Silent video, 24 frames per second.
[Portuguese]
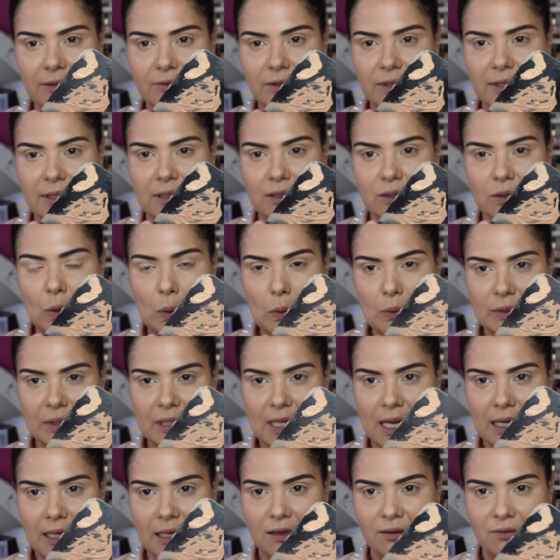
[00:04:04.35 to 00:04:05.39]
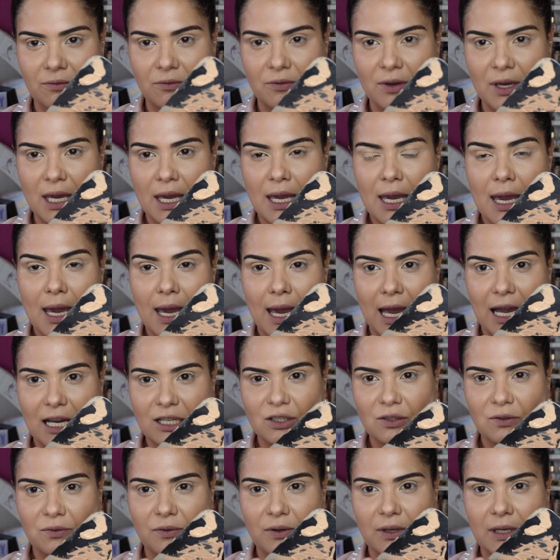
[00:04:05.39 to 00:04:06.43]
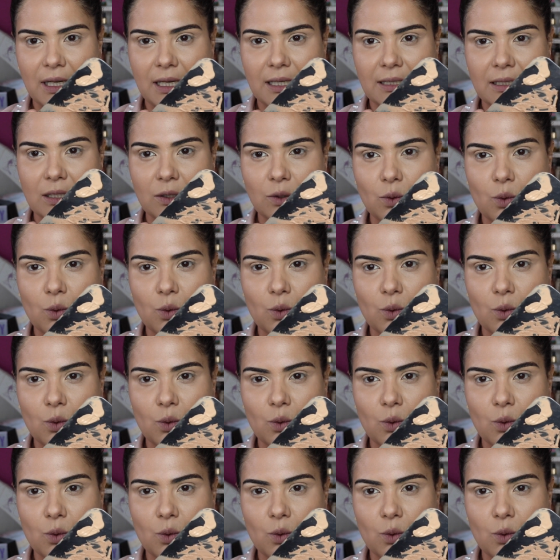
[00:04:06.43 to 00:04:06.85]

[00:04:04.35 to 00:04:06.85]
vocês conseguem ver a diferença